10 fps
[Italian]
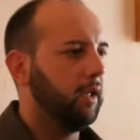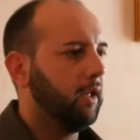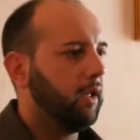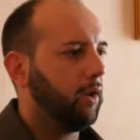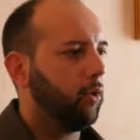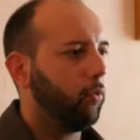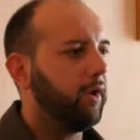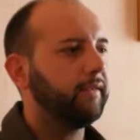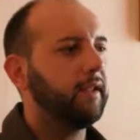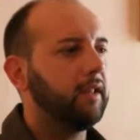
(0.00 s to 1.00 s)
eh, una
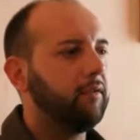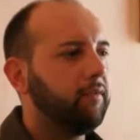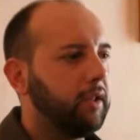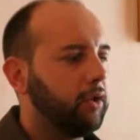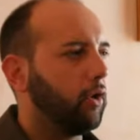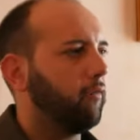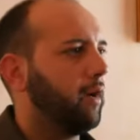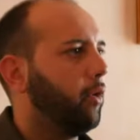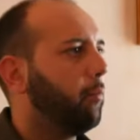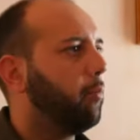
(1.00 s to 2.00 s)
serie di video che
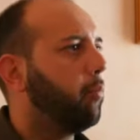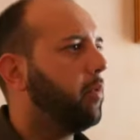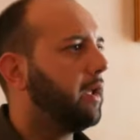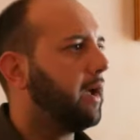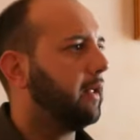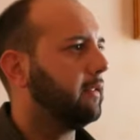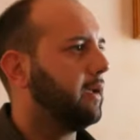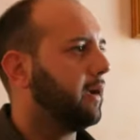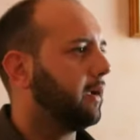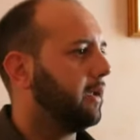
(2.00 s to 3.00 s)
verranno poi pubblicati
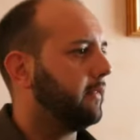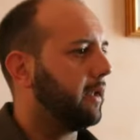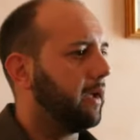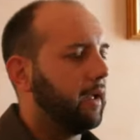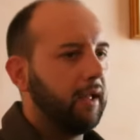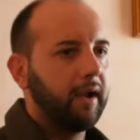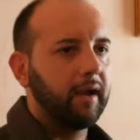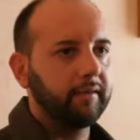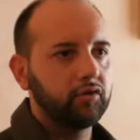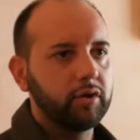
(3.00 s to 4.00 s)
anche dalla
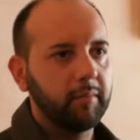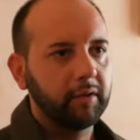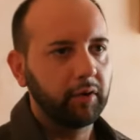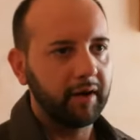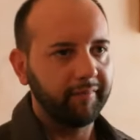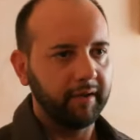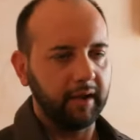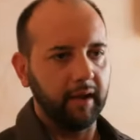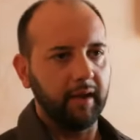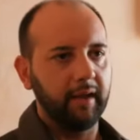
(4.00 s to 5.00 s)
casa
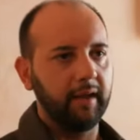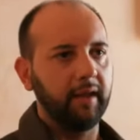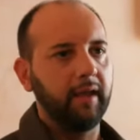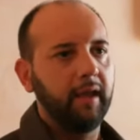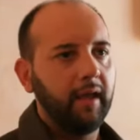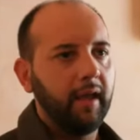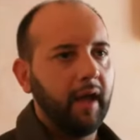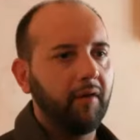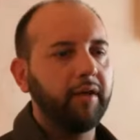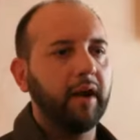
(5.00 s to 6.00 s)
cinematografica e
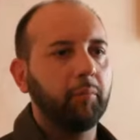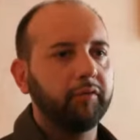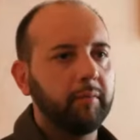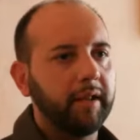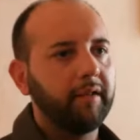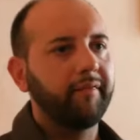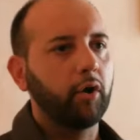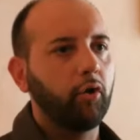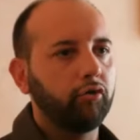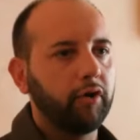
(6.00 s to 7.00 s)
avere la possibilità di far
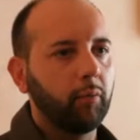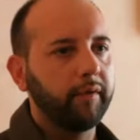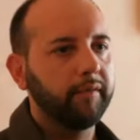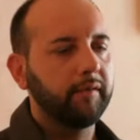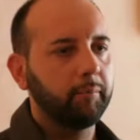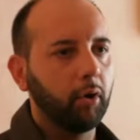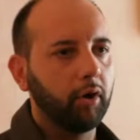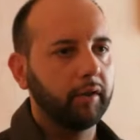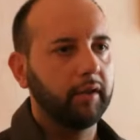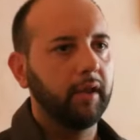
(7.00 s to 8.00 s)
conoscere questi
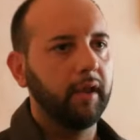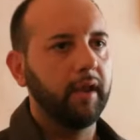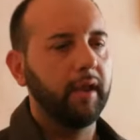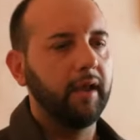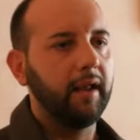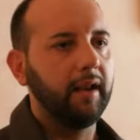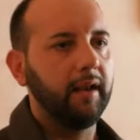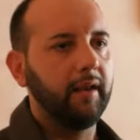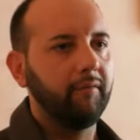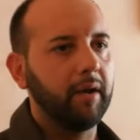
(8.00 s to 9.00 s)
sport e
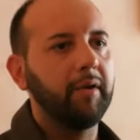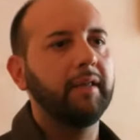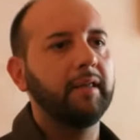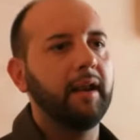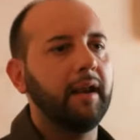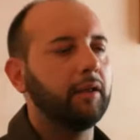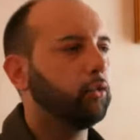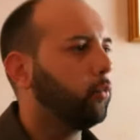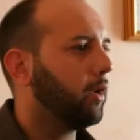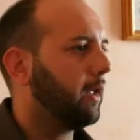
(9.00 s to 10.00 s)
veramente la
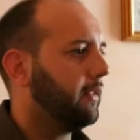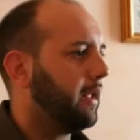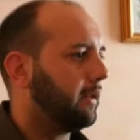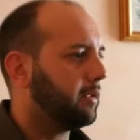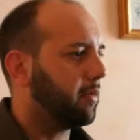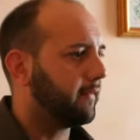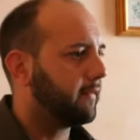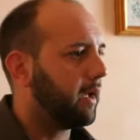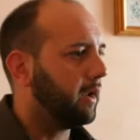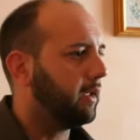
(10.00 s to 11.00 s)
natura delle arti
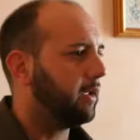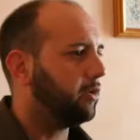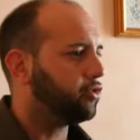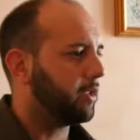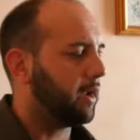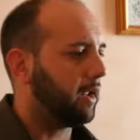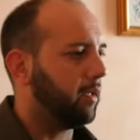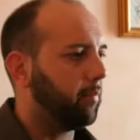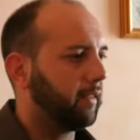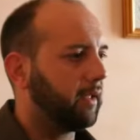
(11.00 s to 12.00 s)
marziali in generale,
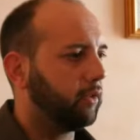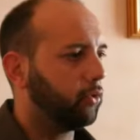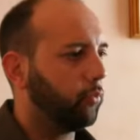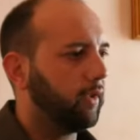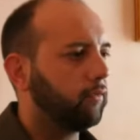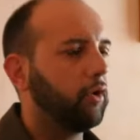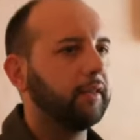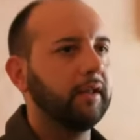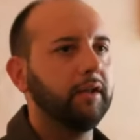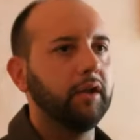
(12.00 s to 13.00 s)
pertanto una
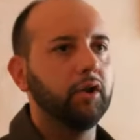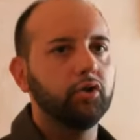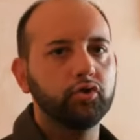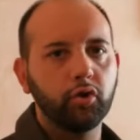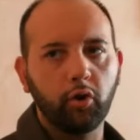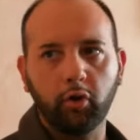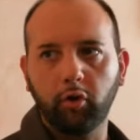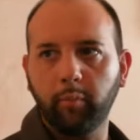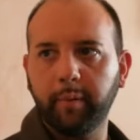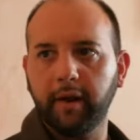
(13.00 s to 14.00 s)
sorta di
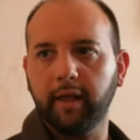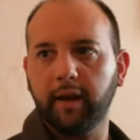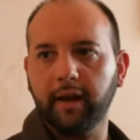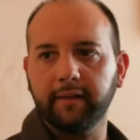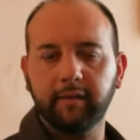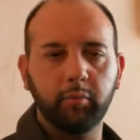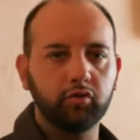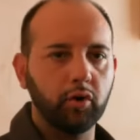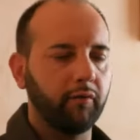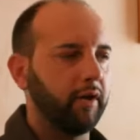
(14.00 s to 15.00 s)
gioco per i ragazzi più
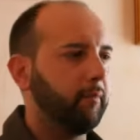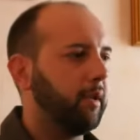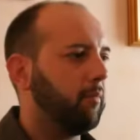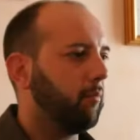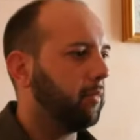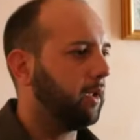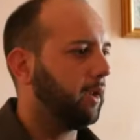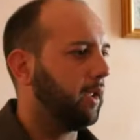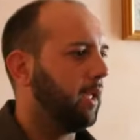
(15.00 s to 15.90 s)
giovani, per i bambini,